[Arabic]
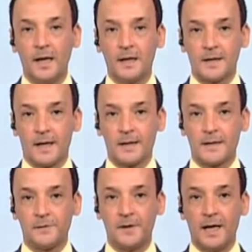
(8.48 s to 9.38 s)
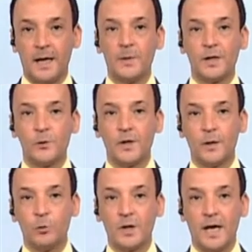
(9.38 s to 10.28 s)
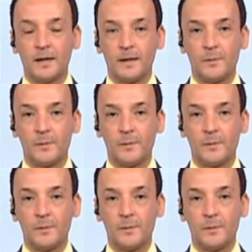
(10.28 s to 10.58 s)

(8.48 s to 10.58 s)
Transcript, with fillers: صرع السفير إيهاب بدوي المتحدث